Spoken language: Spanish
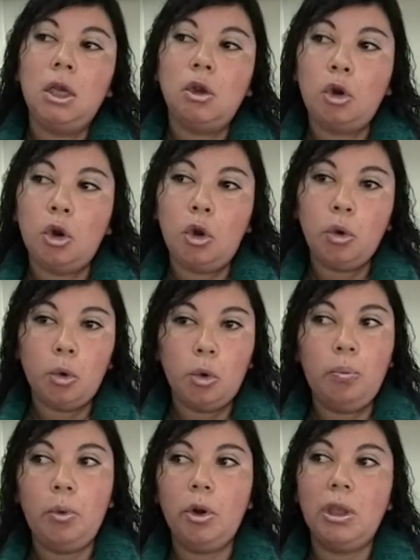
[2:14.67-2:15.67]
con los
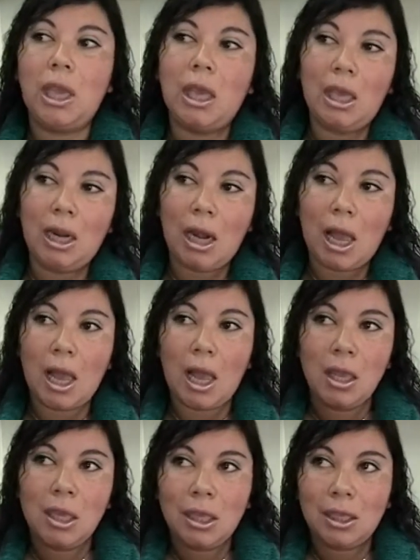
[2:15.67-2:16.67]
grupos, que, la,
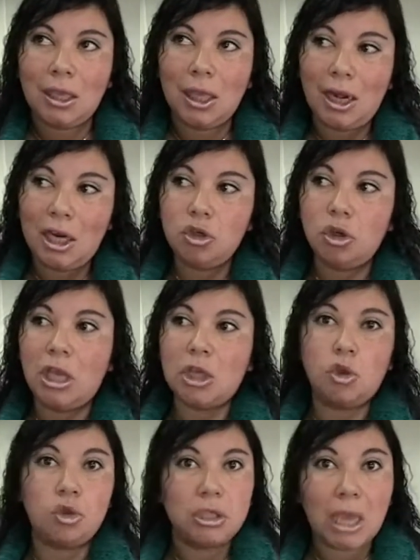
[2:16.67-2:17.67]
que el hecho de
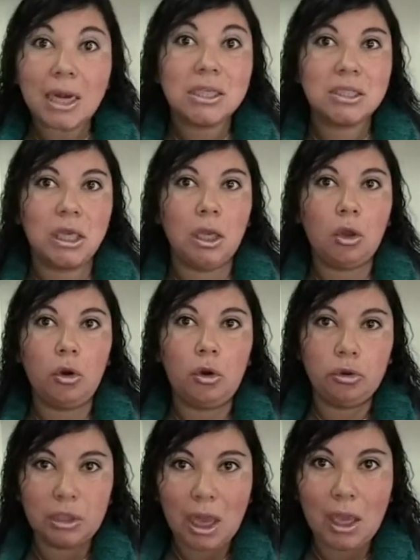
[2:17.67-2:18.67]
asociarse con
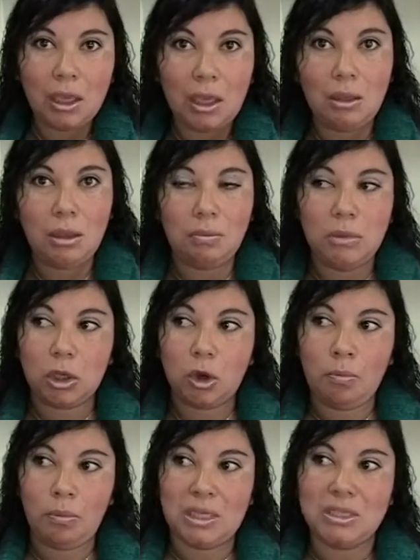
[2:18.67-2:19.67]
otras eh, eh,
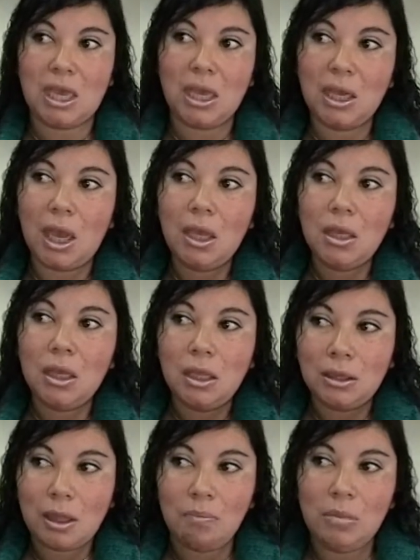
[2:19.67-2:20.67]
microempresarias
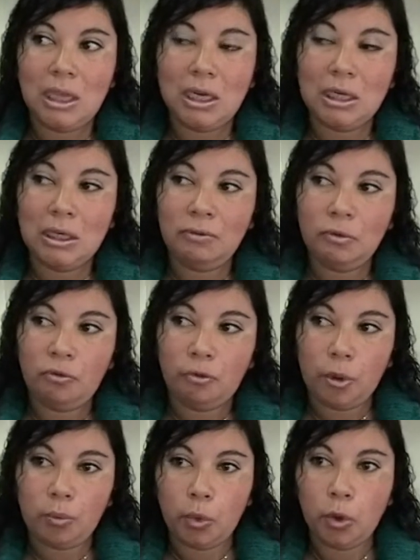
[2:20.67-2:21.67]
también
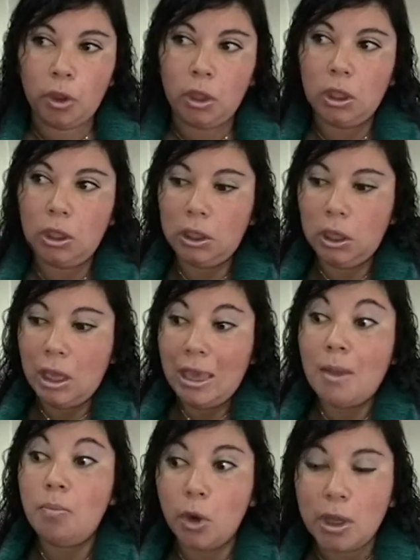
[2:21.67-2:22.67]
fue muy,
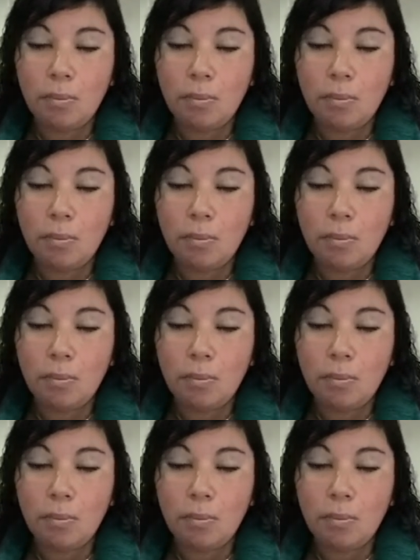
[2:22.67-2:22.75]
es muy